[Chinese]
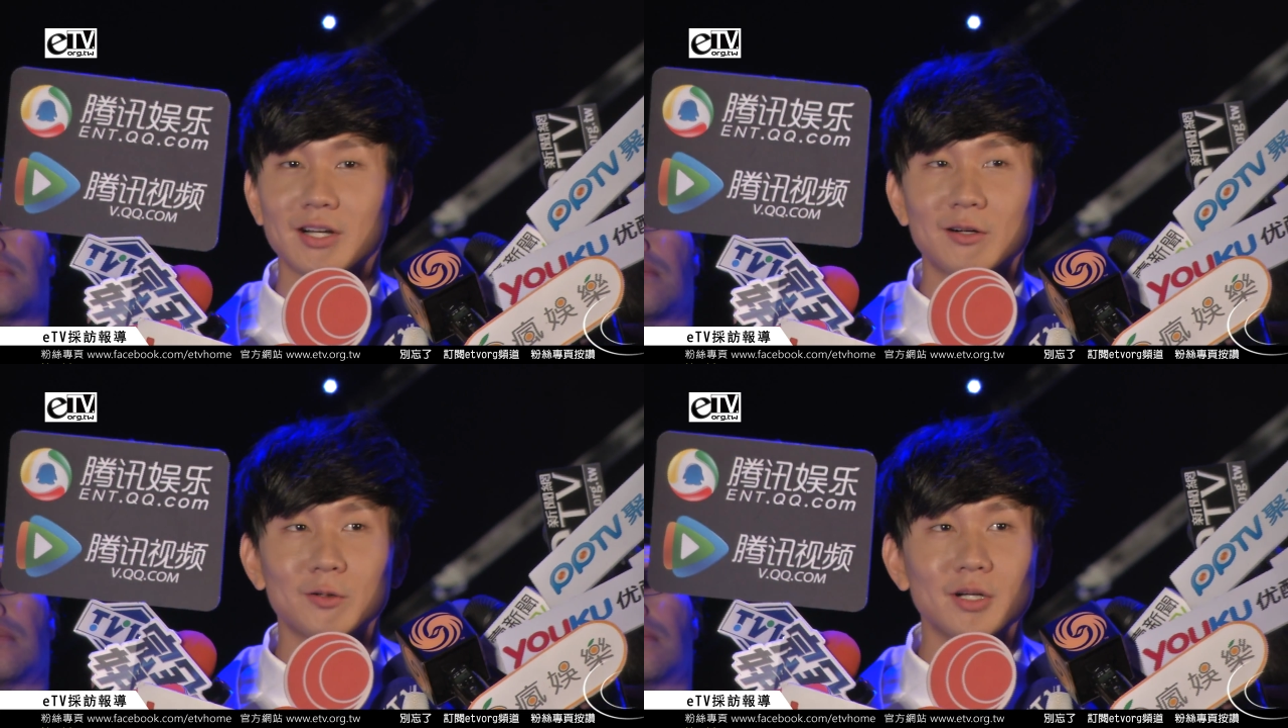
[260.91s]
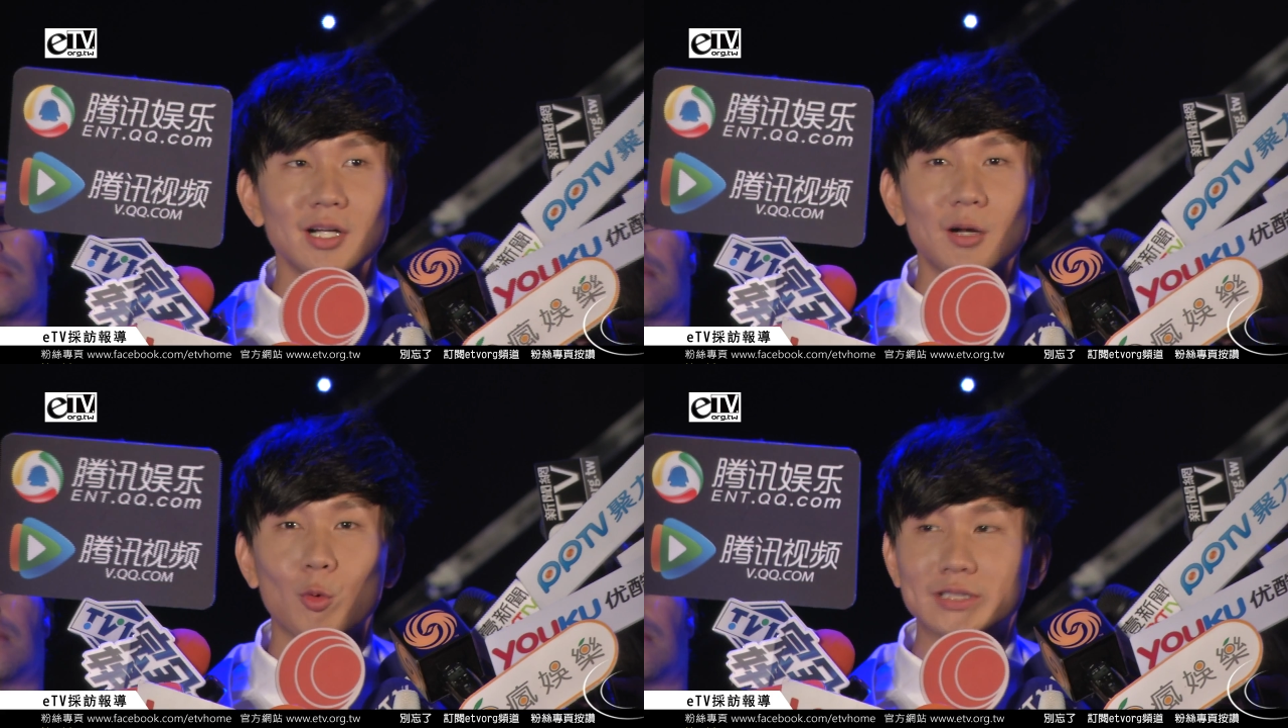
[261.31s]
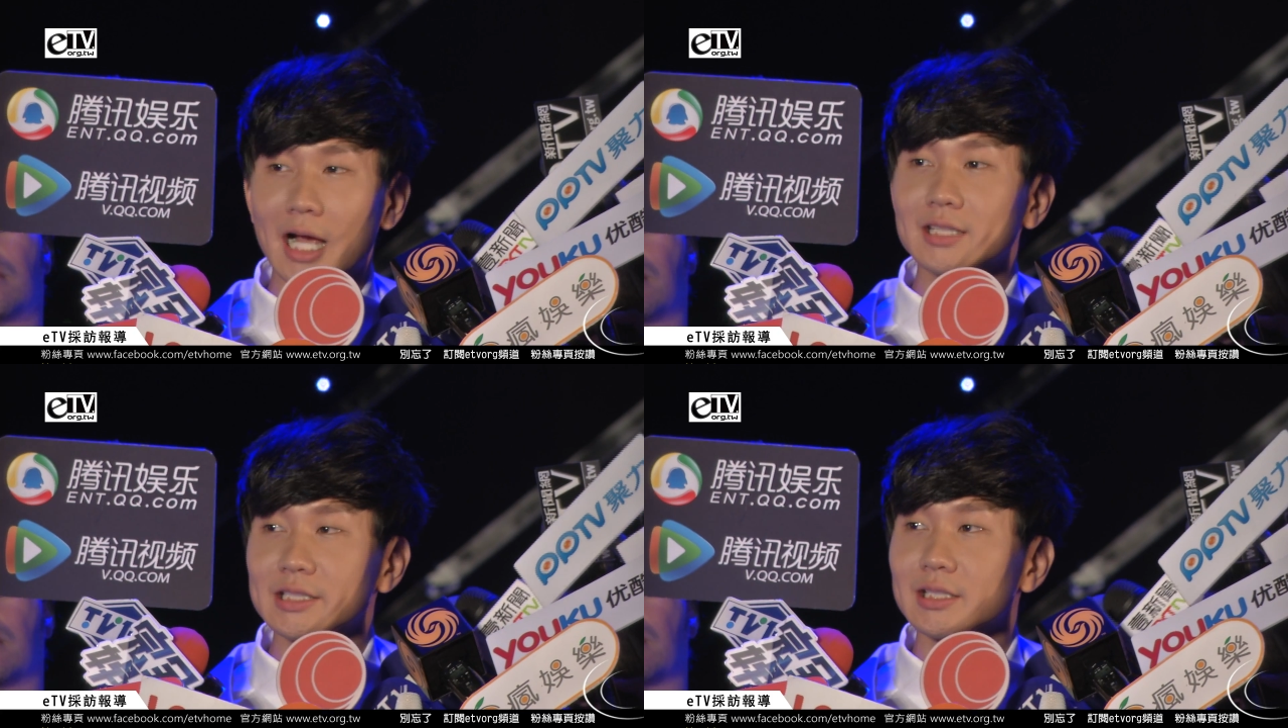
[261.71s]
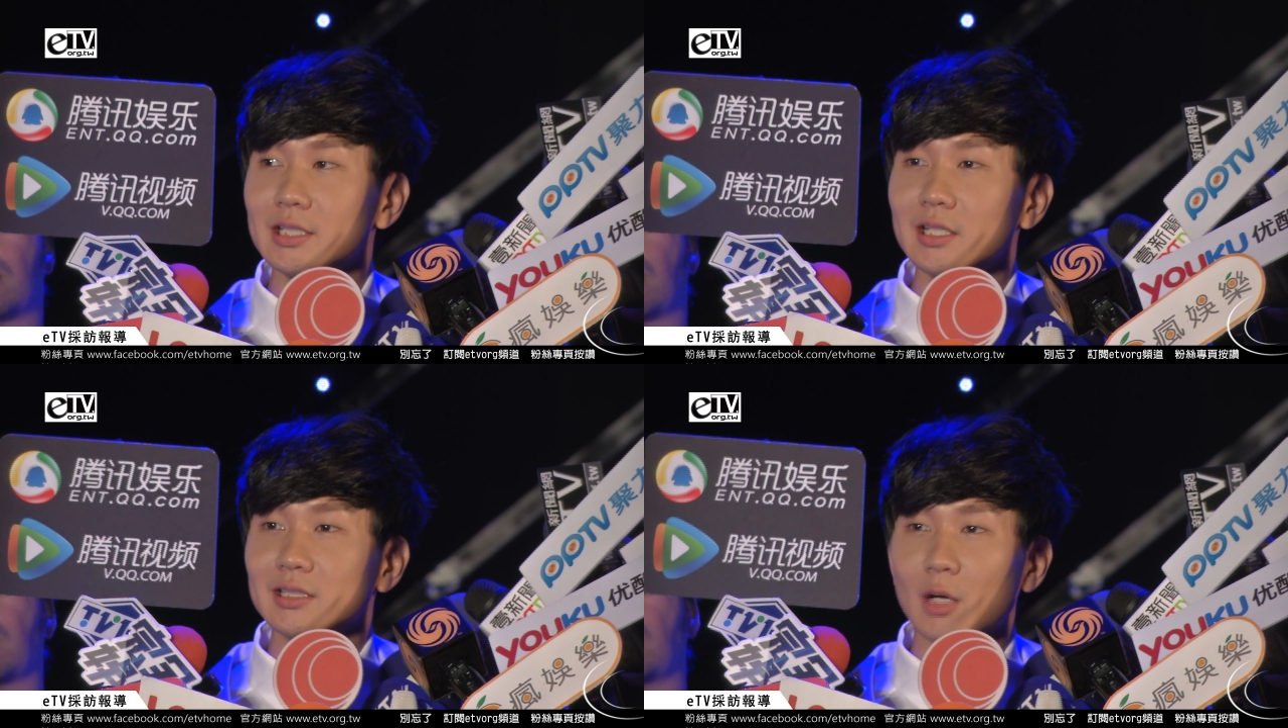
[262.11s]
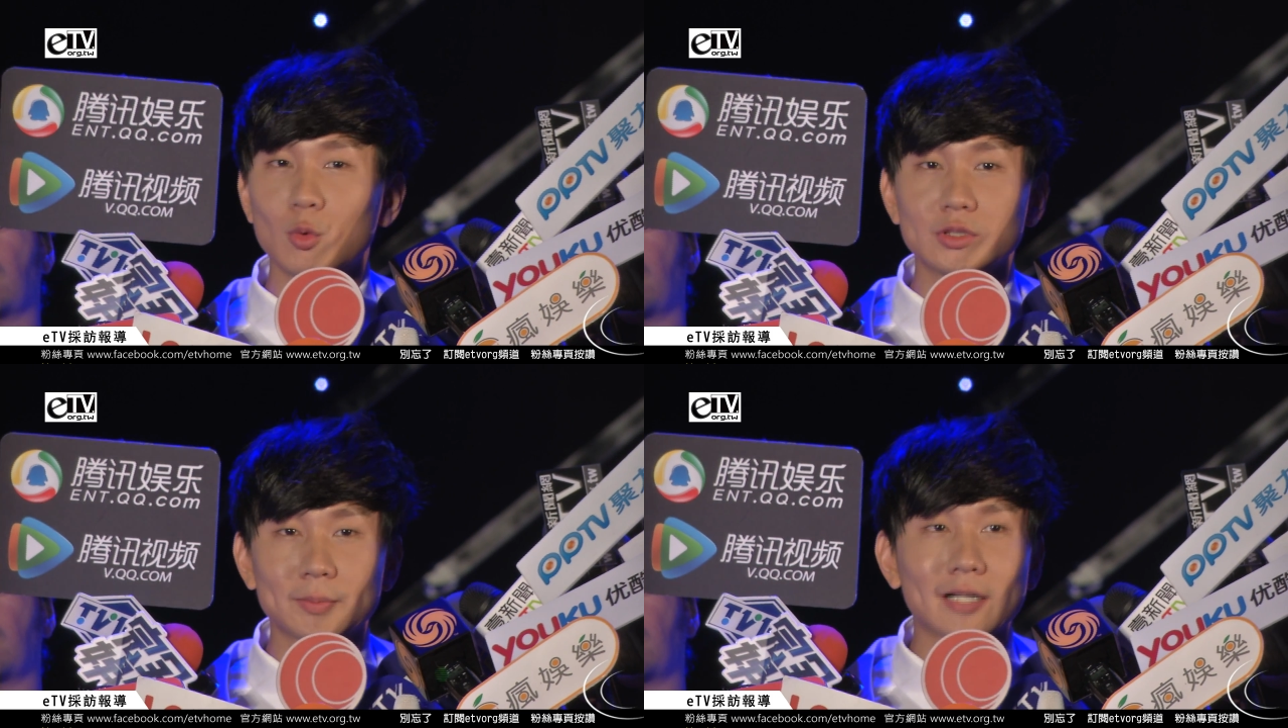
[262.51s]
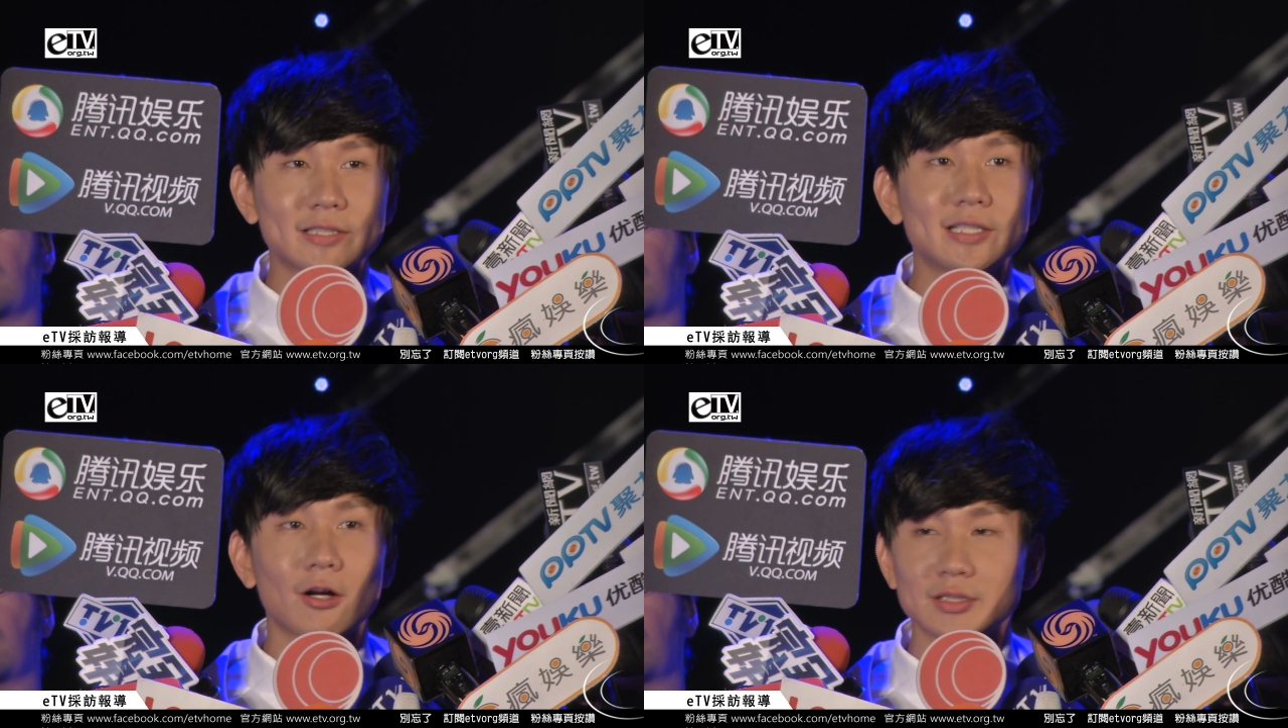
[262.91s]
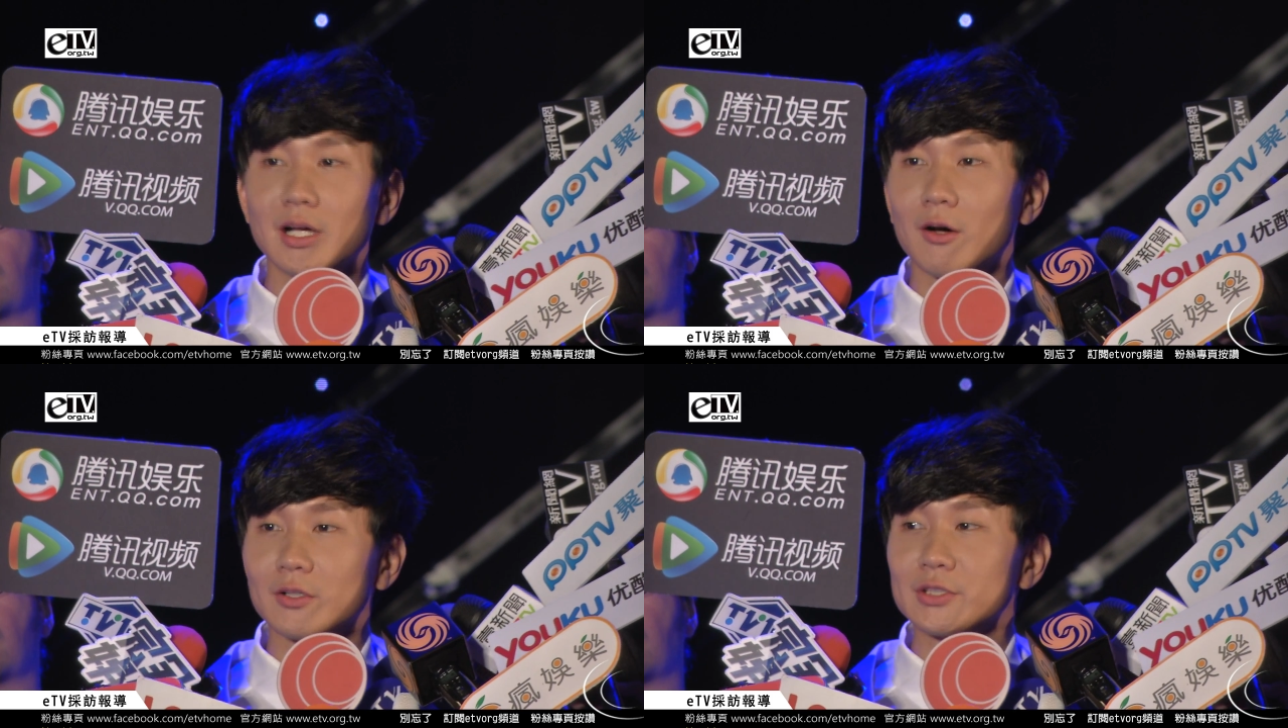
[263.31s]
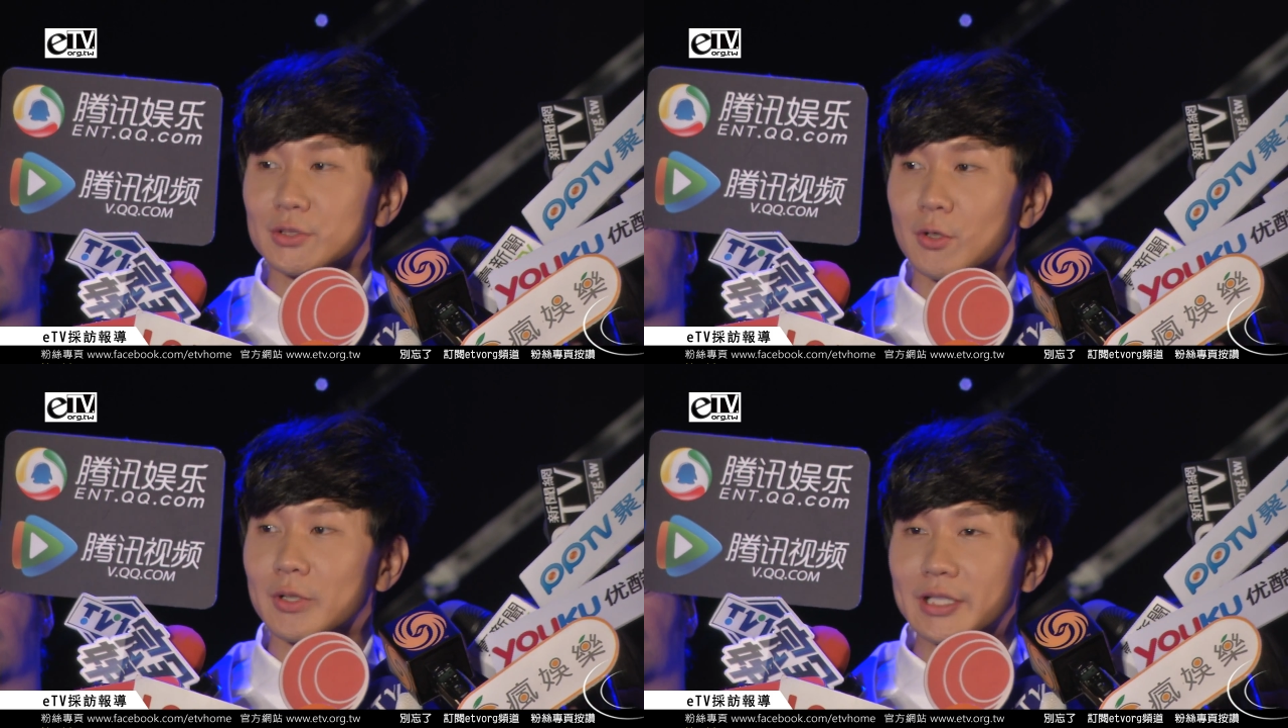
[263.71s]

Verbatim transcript: 然后我相信当我把自己调整好的时候，